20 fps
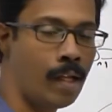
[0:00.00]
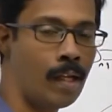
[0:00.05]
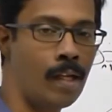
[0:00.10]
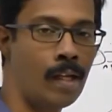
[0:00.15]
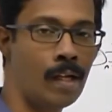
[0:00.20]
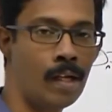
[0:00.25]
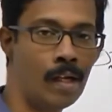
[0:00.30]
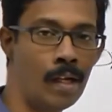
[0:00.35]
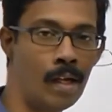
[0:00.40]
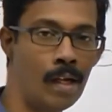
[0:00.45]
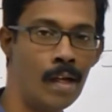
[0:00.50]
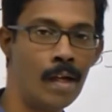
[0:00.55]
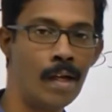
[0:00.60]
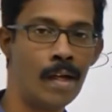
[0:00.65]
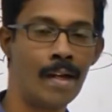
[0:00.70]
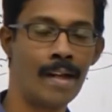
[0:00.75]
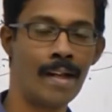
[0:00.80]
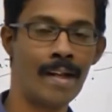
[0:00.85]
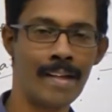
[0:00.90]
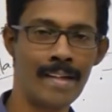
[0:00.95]
ஏரியா
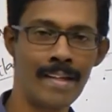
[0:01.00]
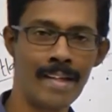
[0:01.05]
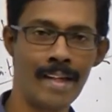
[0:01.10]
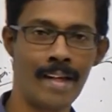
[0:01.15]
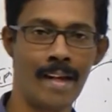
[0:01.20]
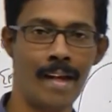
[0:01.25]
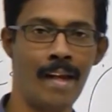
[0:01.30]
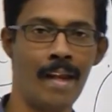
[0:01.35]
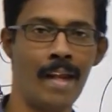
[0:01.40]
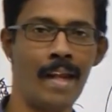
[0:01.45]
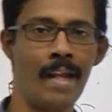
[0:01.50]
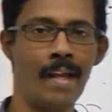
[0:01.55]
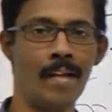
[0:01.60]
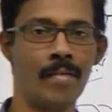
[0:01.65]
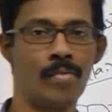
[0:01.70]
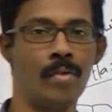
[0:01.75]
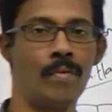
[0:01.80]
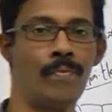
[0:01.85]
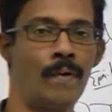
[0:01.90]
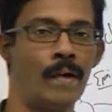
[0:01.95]
நிறைய
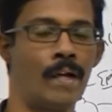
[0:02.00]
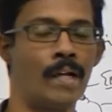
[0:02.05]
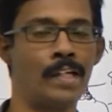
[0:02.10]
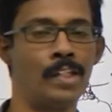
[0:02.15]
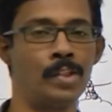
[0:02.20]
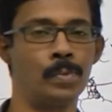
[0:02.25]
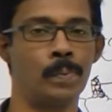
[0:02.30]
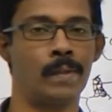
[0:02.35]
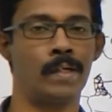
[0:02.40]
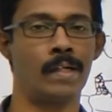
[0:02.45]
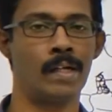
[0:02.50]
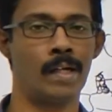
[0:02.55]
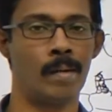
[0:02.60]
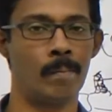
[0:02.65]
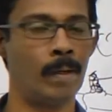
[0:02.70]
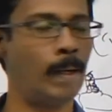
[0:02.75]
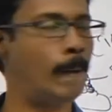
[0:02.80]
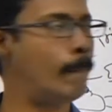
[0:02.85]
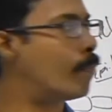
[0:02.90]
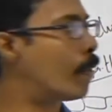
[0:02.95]
லேயர்ஸ் ஆஃப் அரேஞ்ச்மெண்ட்டில்
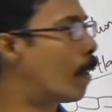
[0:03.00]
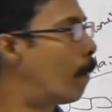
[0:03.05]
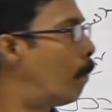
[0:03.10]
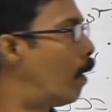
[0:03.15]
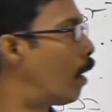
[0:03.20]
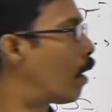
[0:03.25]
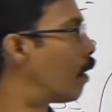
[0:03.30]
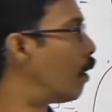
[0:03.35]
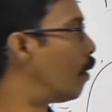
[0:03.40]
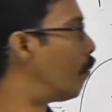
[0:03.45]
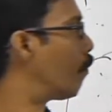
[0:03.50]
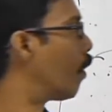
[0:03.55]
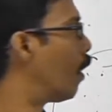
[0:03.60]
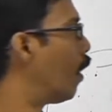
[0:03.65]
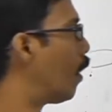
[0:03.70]
நம்ம பார்க்கலாம்